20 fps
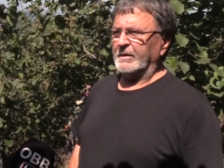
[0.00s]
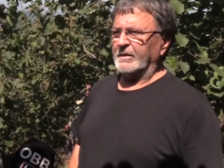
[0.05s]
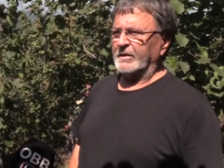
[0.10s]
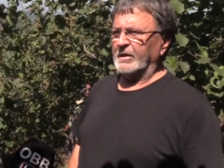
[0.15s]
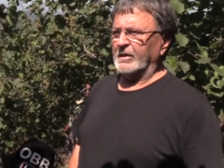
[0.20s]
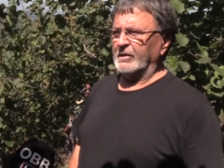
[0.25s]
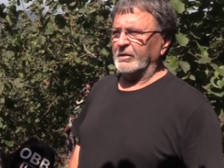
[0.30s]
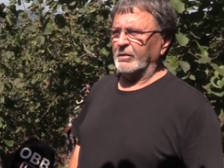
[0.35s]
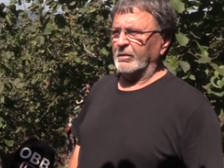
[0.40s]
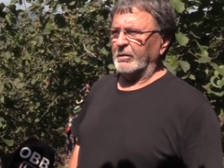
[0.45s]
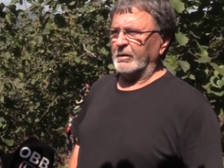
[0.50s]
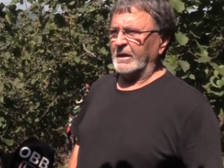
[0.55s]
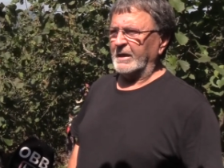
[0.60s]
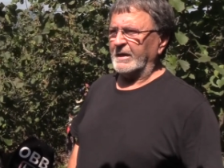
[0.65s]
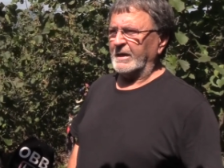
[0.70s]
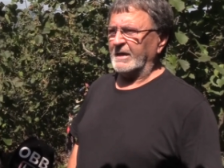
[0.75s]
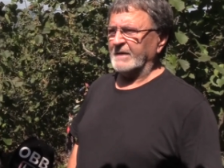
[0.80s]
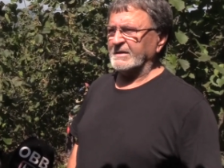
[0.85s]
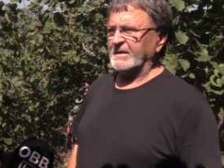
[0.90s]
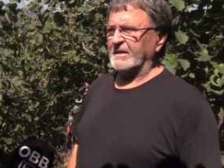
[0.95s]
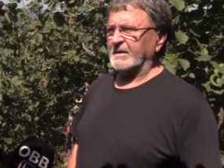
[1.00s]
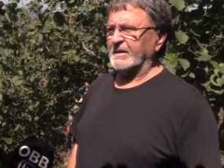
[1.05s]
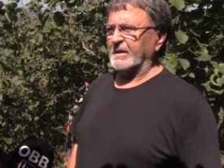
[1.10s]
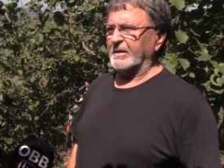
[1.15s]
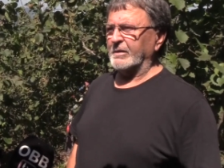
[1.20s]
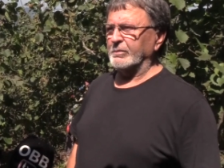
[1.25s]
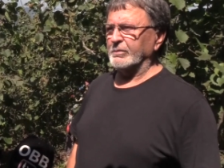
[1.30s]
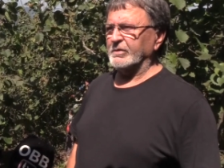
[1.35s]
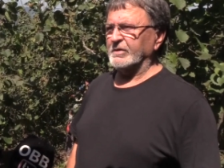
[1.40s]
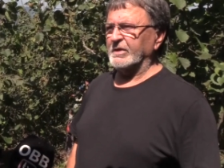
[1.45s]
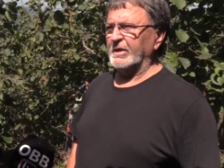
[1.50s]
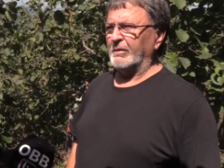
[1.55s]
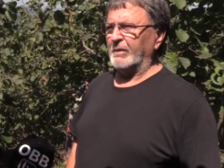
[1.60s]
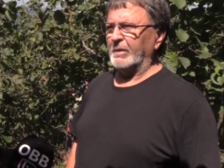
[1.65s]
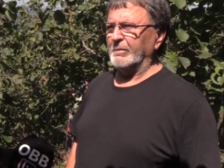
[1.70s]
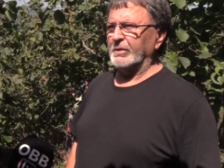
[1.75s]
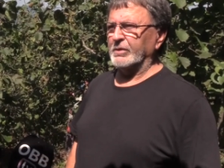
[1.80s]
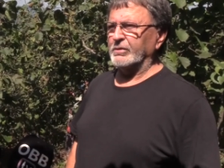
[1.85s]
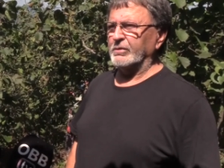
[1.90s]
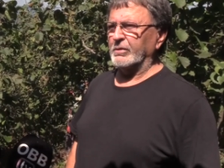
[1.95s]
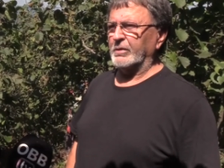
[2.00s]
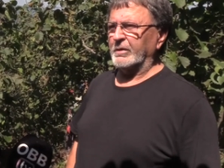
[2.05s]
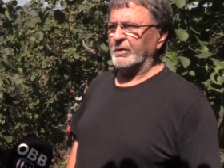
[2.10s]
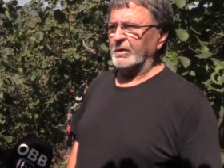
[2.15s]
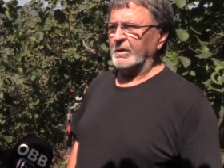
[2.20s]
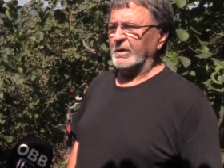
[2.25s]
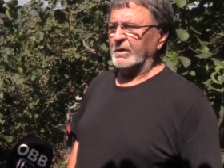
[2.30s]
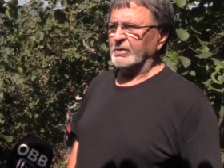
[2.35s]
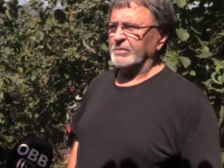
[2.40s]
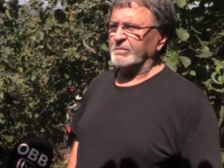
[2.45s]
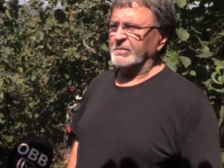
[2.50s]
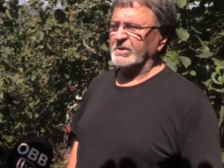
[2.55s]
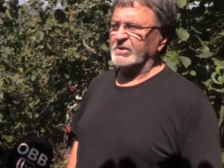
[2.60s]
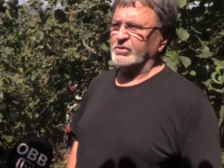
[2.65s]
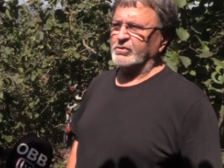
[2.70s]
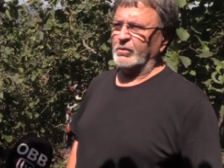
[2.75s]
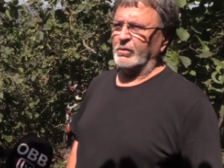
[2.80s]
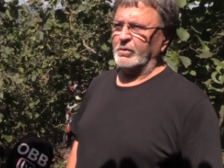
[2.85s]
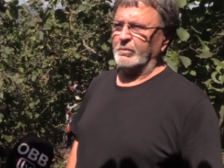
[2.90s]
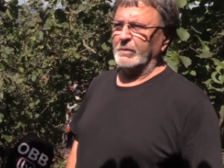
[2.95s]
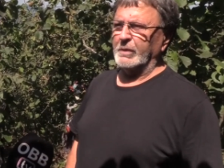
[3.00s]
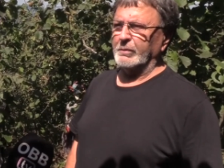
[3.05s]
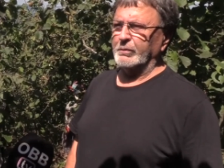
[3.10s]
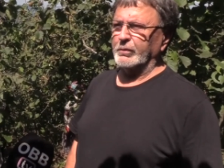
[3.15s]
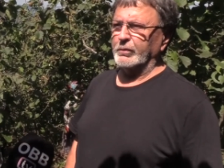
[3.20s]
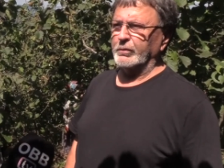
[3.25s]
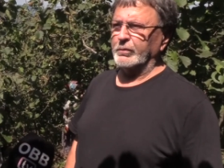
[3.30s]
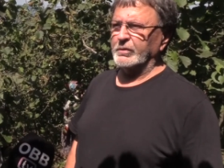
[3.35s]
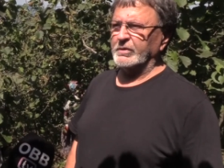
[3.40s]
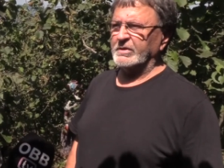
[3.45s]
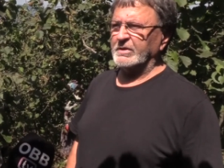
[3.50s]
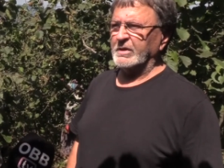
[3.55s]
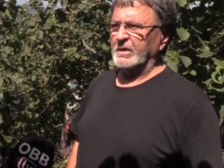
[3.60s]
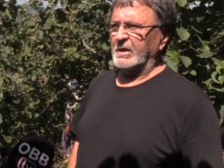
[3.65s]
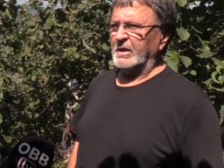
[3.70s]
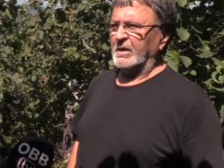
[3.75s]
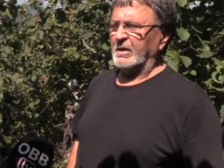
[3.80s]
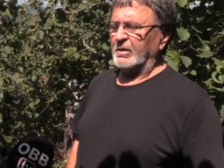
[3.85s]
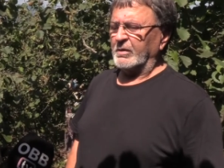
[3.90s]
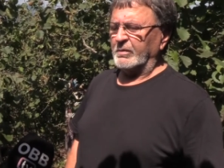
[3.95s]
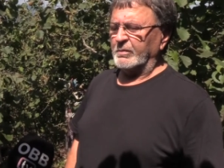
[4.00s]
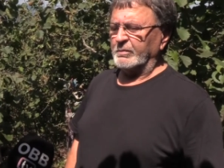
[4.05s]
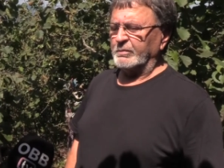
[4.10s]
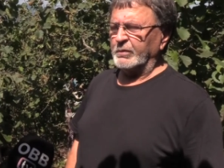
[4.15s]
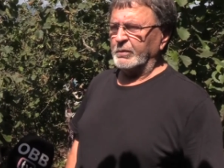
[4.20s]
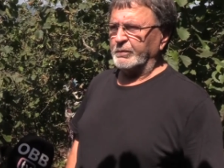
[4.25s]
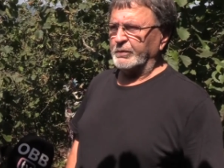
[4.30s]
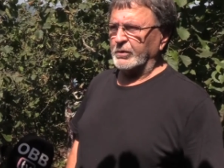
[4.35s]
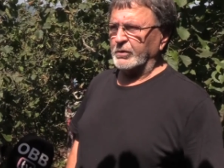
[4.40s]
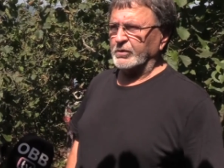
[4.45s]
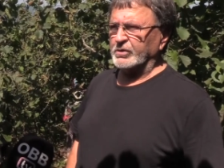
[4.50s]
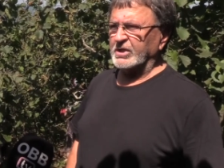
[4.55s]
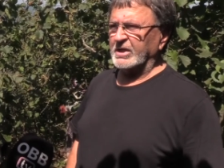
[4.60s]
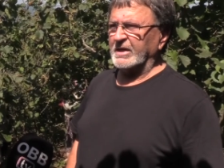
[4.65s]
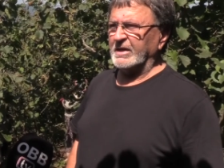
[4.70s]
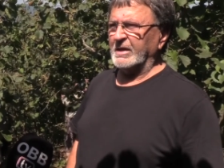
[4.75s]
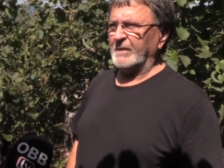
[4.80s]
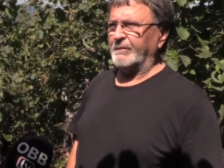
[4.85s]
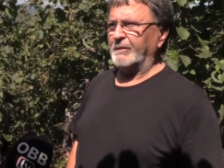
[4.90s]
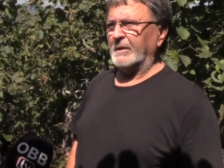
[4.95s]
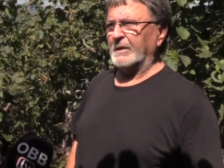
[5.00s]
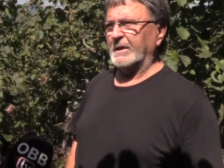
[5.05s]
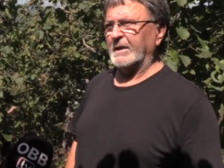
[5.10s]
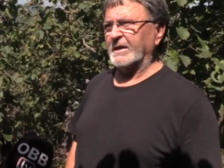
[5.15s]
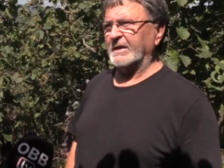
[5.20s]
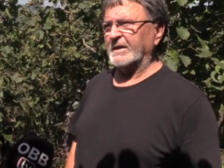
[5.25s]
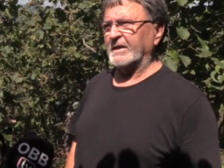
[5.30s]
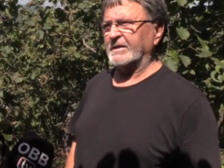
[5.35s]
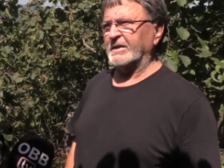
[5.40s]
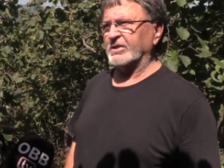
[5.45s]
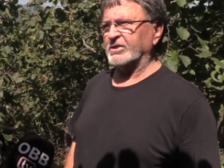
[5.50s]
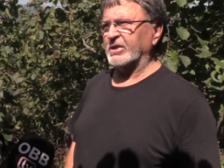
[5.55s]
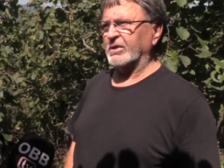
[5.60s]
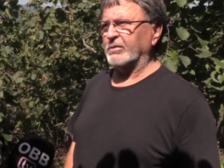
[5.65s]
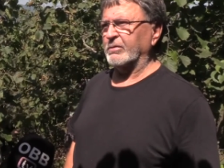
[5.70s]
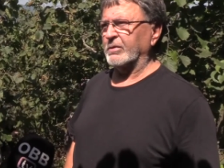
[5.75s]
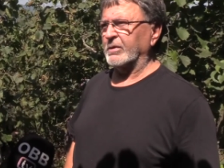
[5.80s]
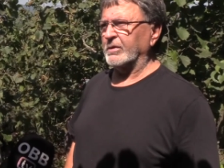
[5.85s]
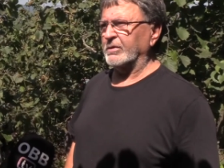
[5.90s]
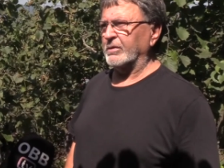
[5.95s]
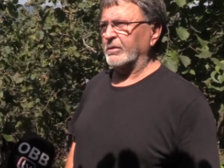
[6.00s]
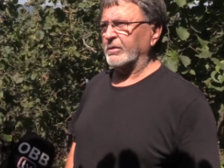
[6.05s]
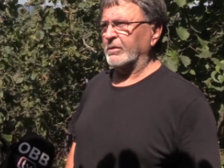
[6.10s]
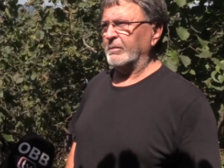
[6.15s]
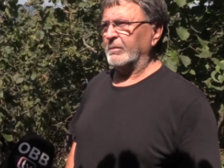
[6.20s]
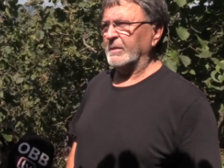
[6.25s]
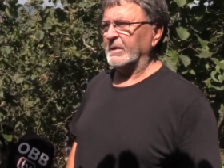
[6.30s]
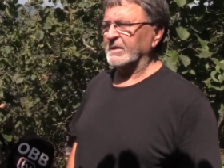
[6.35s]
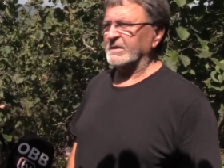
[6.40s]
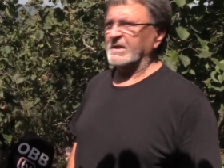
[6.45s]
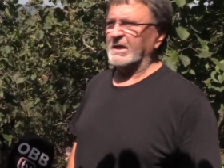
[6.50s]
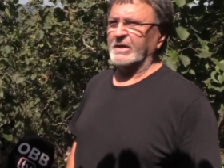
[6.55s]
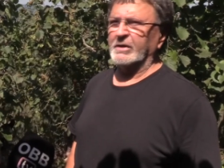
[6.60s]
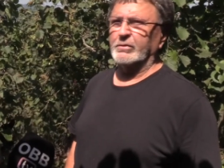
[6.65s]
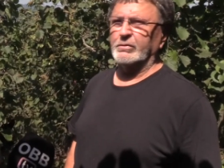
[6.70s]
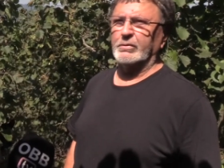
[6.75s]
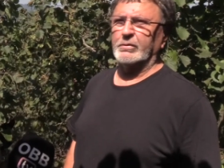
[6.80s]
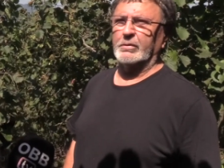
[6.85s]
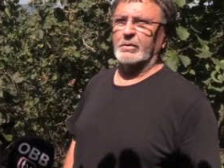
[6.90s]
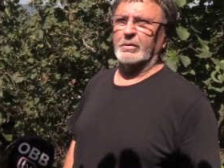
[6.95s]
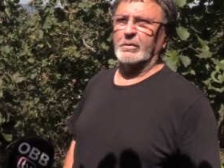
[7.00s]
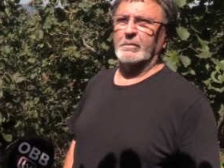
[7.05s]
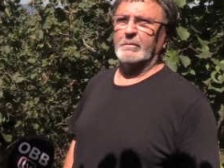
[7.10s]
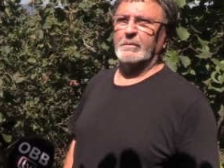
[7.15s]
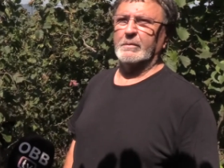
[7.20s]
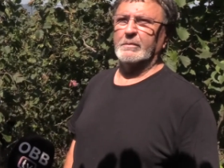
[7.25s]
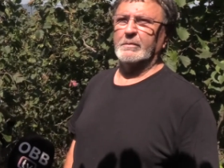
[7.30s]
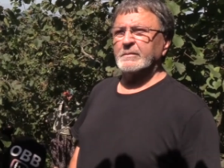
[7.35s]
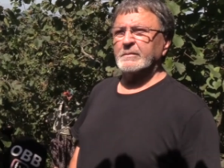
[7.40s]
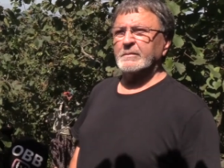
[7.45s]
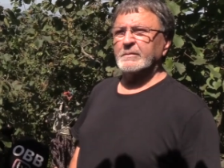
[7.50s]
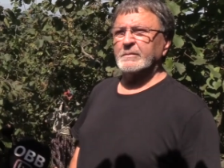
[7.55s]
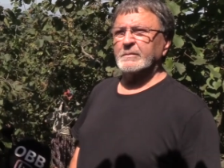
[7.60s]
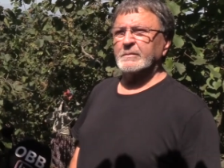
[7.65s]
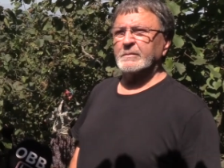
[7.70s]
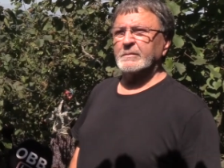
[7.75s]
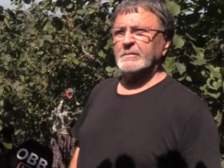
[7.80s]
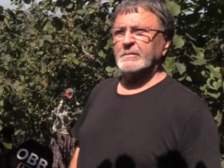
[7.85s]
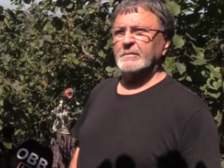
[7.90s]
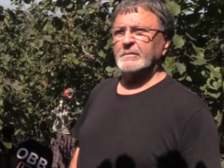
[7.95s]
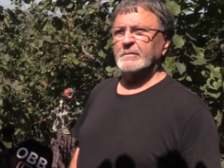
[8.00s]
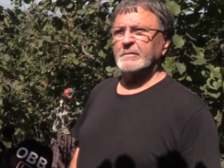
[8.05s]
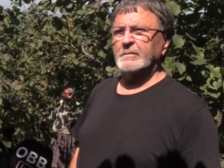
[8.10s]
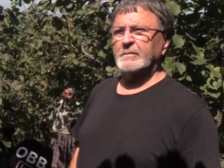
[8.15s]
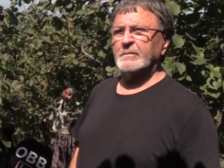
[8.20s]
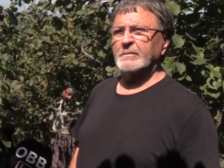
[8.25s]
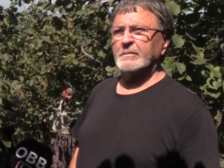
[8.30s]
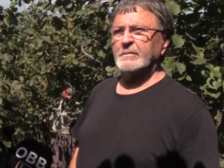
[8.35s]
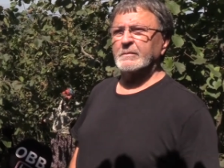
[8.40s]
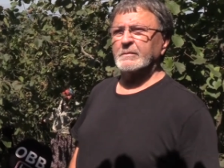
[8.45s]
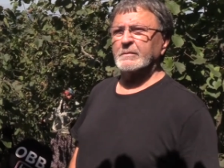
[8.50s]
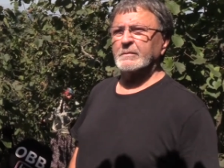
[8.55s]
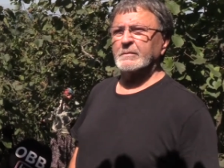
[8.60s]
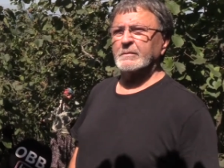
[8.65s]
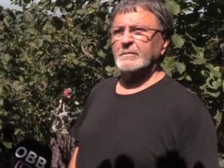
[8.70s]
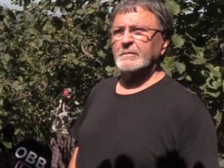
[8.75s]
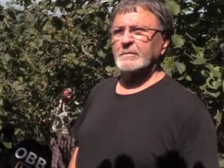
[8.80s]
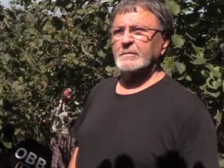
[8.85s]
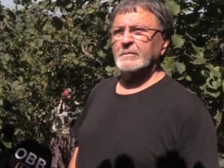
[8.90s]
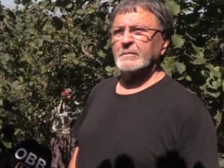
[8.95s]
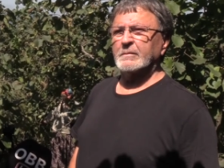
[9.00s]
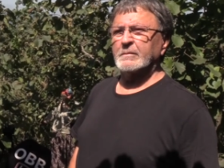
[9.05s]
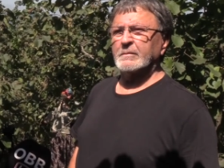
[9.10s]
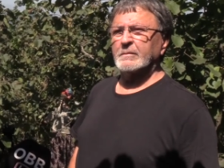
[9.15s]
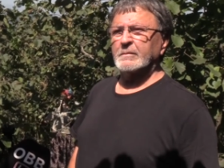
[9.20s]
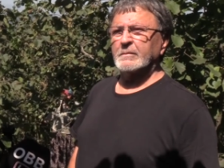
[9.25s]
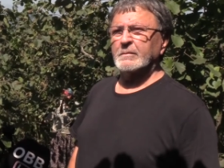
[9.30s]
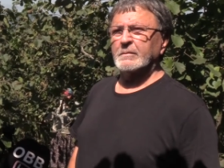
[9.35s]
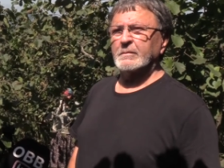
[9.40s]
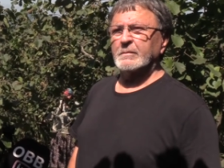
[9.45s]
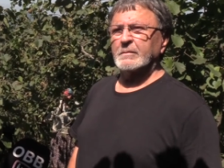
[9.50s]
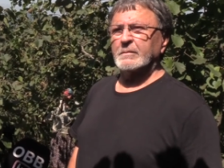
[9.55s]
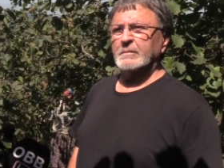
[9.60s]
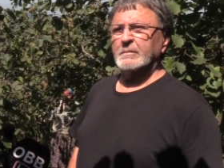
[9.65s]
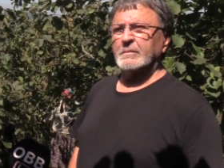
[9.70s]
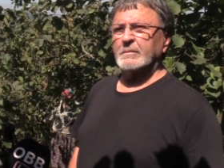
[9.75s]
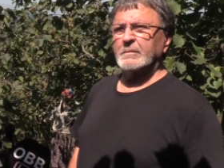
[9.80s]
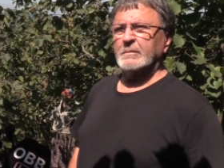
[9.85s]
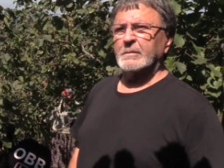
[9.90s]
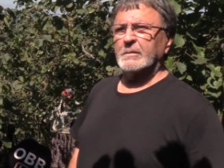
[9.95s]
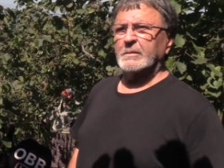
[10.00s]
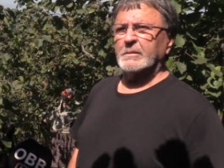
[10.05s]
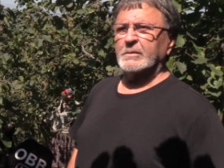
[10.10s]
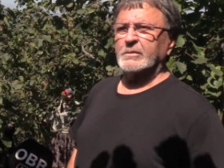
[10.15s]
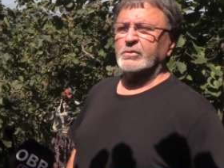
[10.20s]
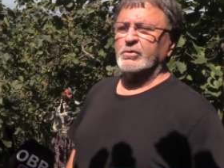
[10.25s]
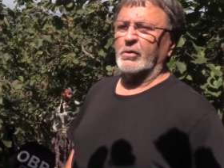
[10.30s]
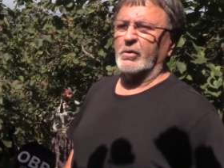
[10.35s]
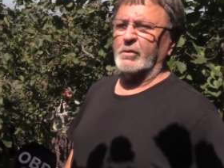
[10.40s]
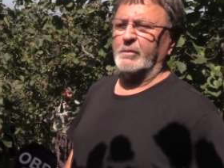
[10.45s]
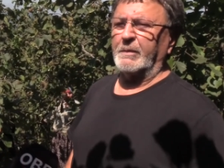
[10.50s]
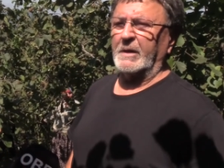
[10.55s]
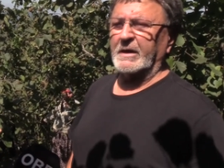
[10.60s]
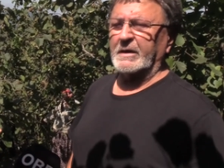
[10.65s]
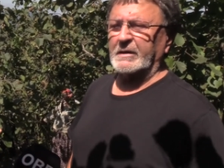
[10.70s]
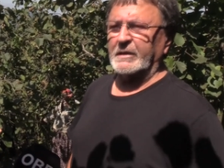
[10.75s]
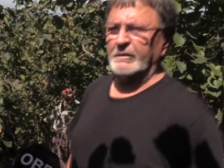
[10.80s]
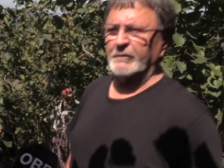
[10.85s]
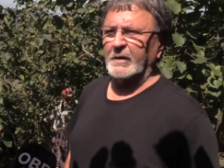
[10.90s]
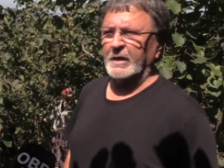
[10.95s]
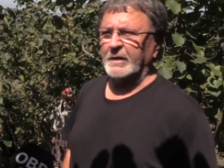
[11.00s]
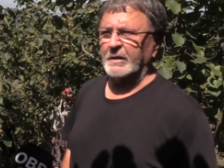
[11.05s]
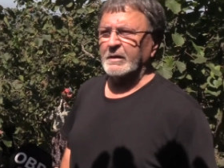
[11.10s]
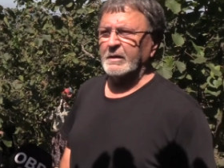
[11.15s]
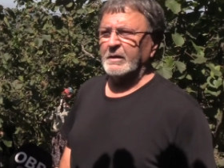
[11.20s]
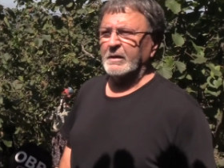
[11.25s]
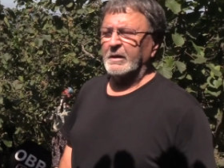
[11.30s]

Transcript: geliyorlar. Hasatlarımız devam ediyor. Biz çok memnunuz. Bu projeyi yapanlara da teşekkür ediyorum, saygı duyuyorum. İl dışından gelen işçilerle yerli işçilerin farkı nedir abi? Çok farklı var.